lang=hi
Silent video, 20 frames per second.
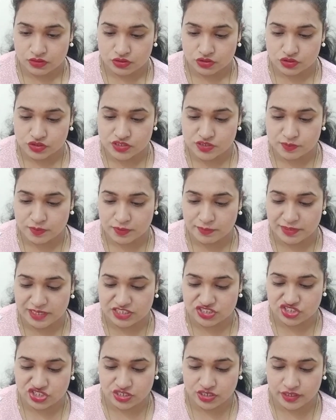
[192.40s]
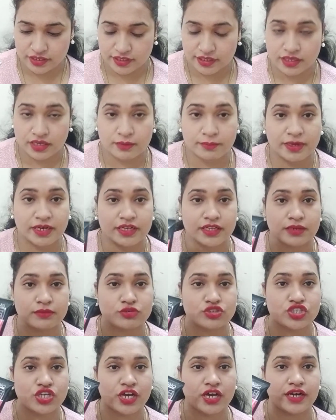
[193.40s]
तो इस पर मेंशन नहीं है बट ये
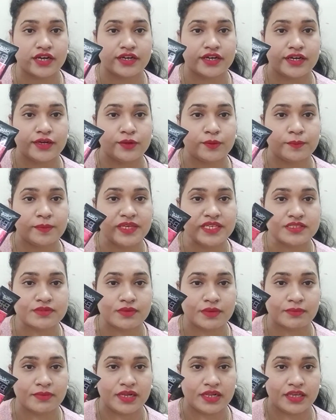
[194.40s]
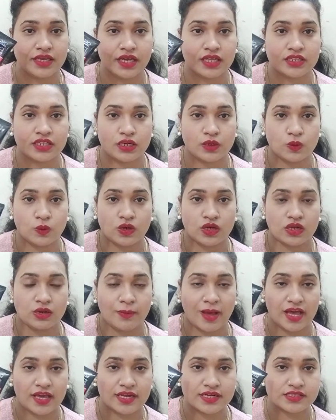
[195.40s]
मुझे हंड्रेड रुपीज़ में मिल गया था लोकल
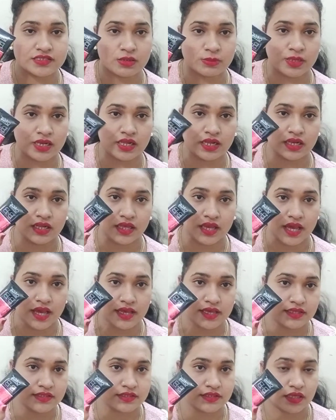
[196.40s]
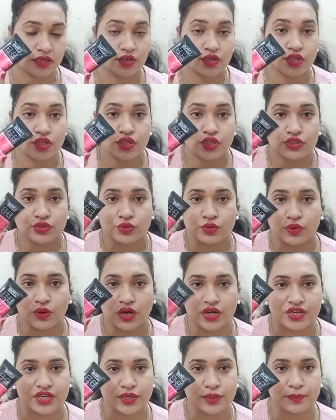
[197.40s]
मार्केट से मैंने लिया है इसे तो
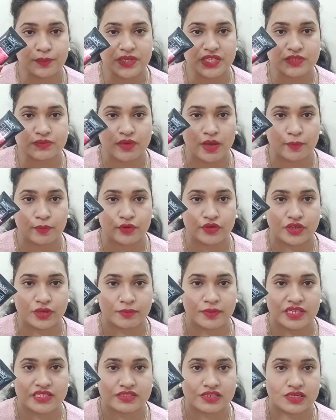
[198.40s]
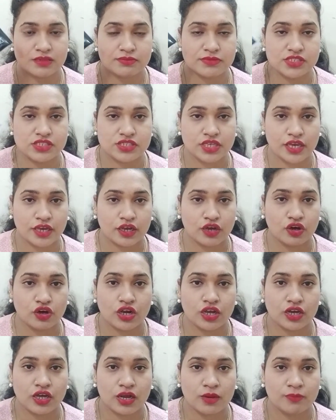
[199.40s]
हंड्रेड रुपीज़ में आपको ये भी इजीली मिल जाएगा और
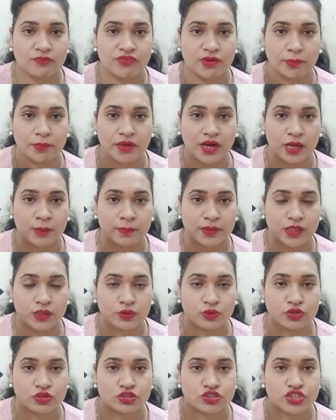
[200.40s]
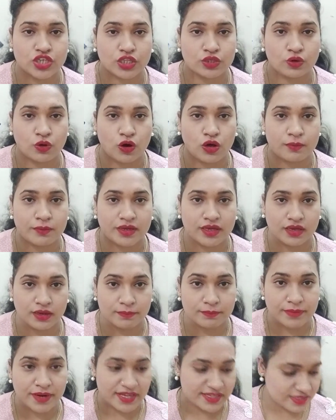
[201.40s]
अगर आप फ्लिपकार्ट देखोगे तो शायद और भी
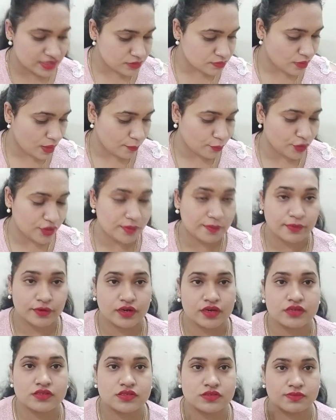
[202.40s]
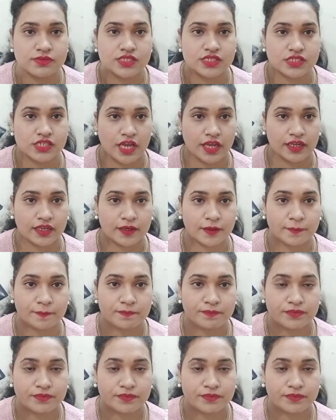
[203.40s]
कम प्राइजेज़ में आपको ये प्रोडक्ट्स मिल जाएंगे